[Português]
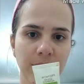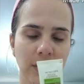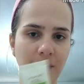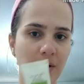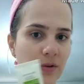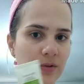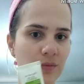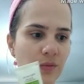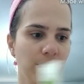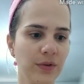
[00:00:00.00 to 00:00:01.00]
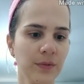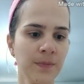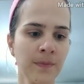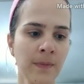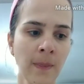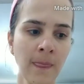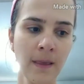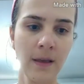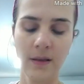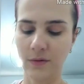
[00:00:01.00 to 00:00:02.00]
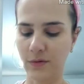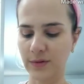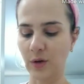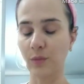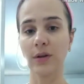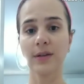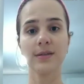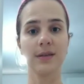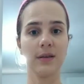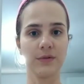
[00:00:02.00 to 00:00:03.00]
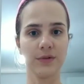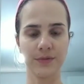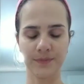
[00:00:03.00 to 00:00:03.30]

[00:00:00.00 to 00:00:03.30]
que eu também gosto muito. Eu vou usar o Block Skin hoje.